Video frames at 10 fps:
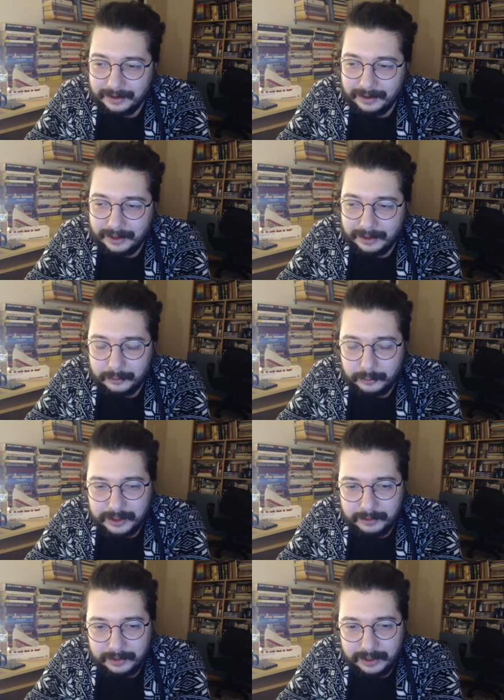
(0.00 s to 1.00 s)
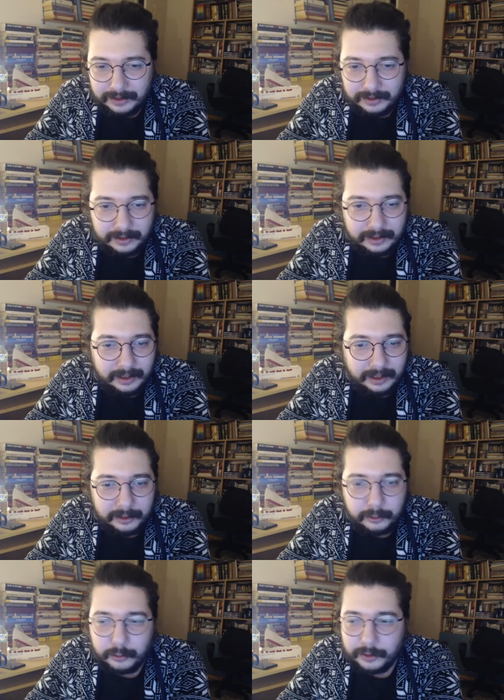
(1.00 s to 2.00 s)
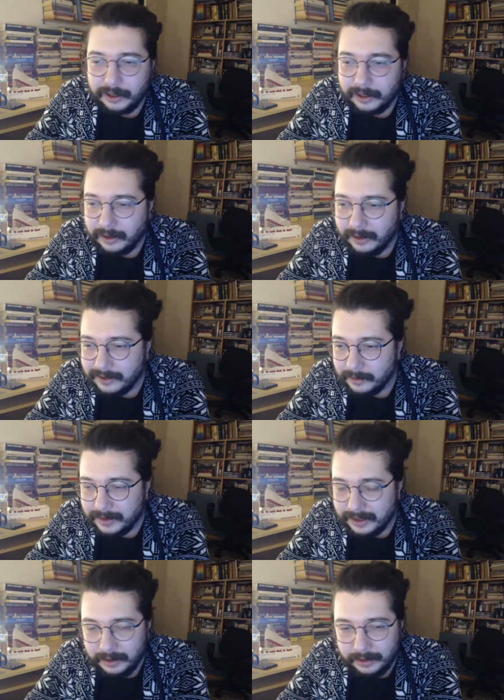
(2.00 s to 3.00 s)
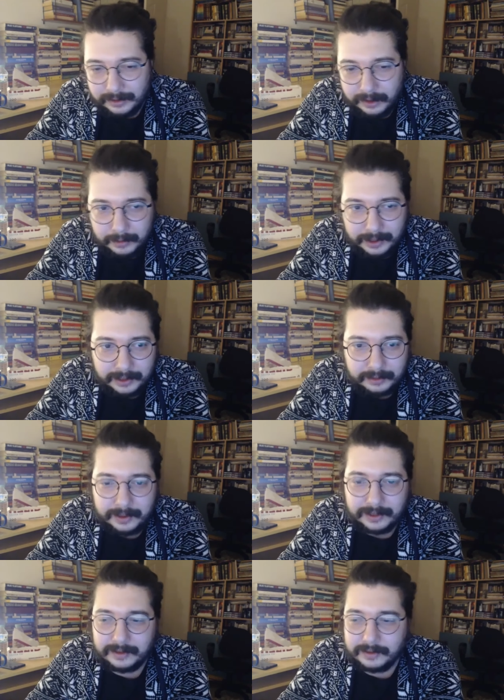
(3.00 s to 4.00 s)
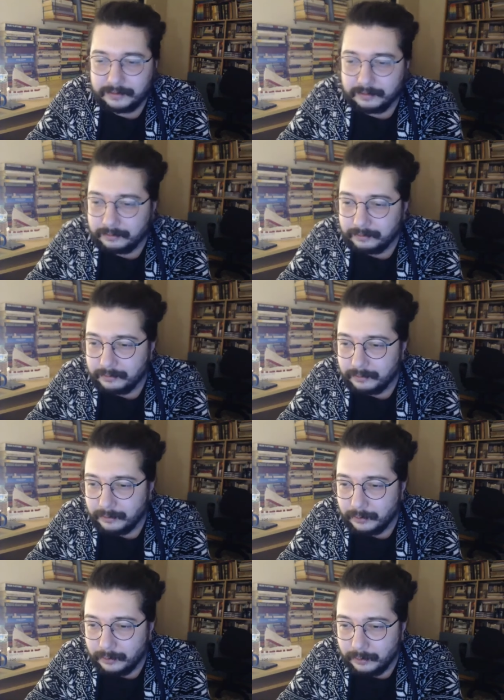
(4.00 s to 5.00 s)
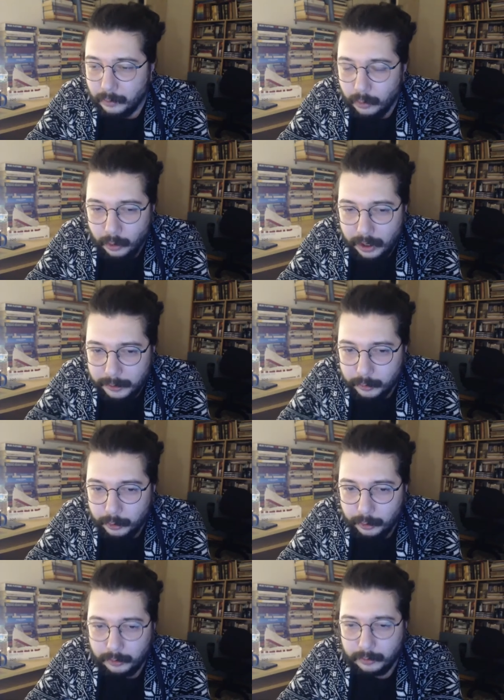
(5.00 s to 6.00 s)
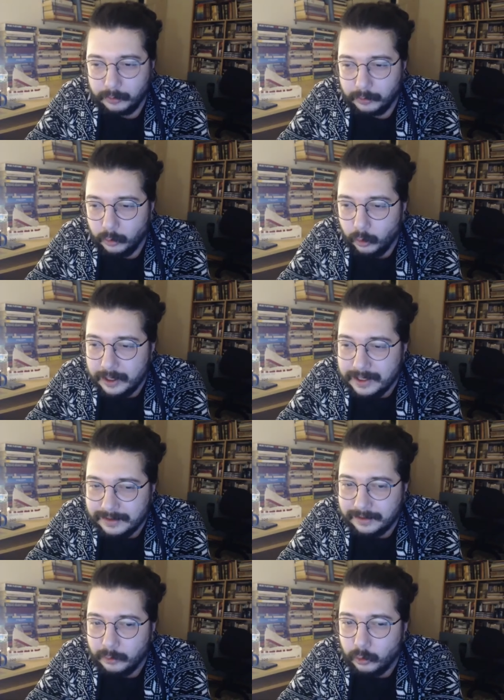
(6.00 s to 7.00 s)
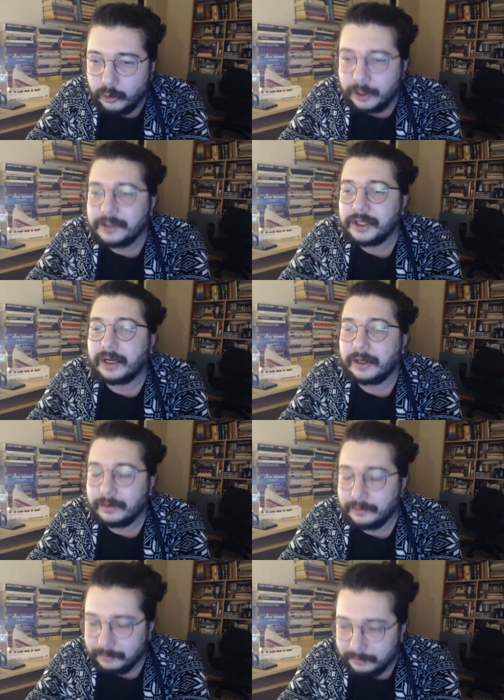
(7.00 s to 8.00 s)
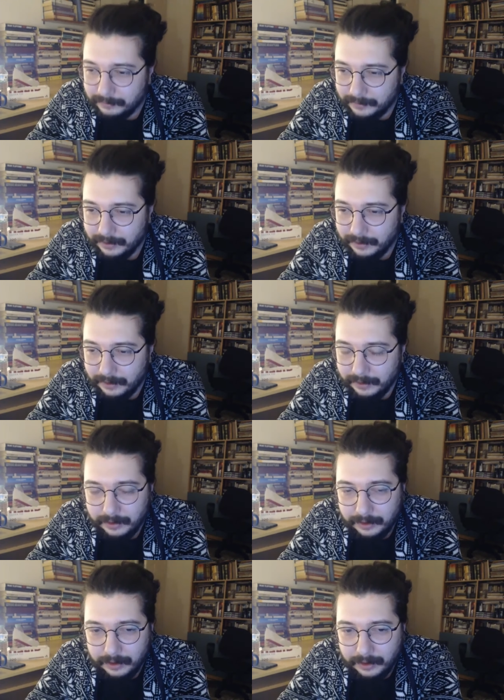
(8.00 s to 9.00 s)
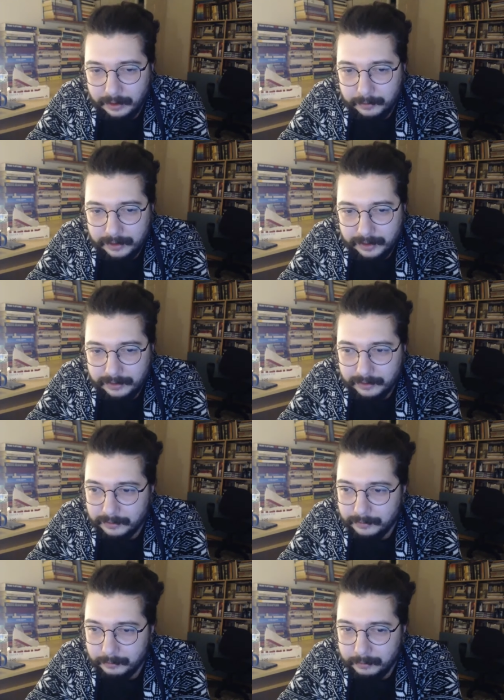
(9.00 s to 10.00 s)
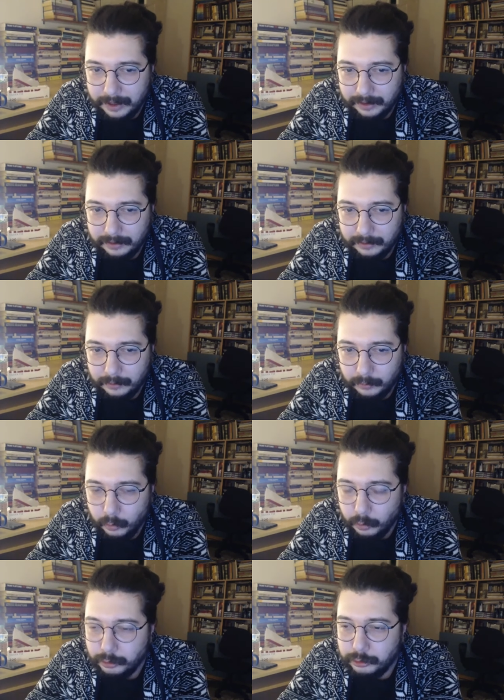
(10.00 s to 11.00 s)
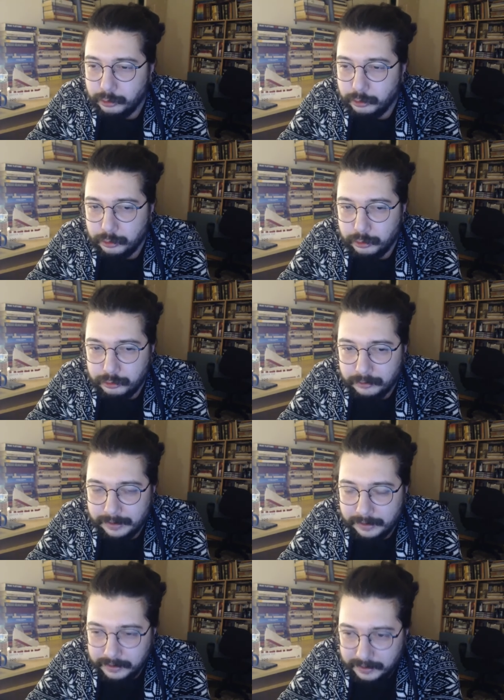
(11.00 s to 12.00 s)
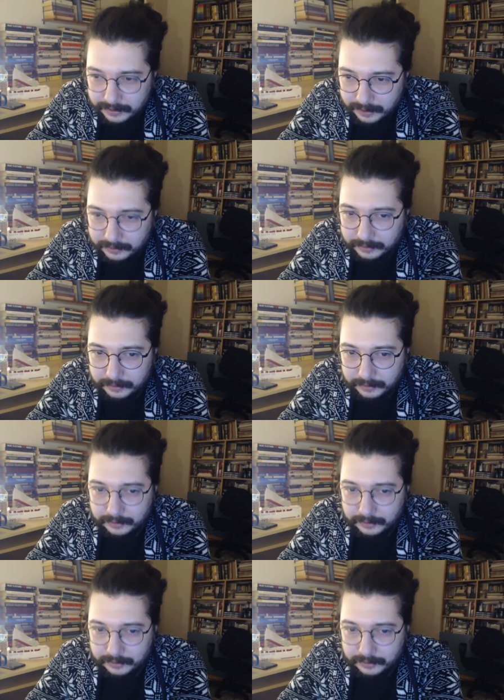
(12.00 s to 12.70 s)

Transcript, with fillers: Hayko Cepkin ilahi okuyarak gazımızı aldı ama yetmez. O Hayko o ezanı okuyacak. Abi bak 13. yüzyılda yaşasaydı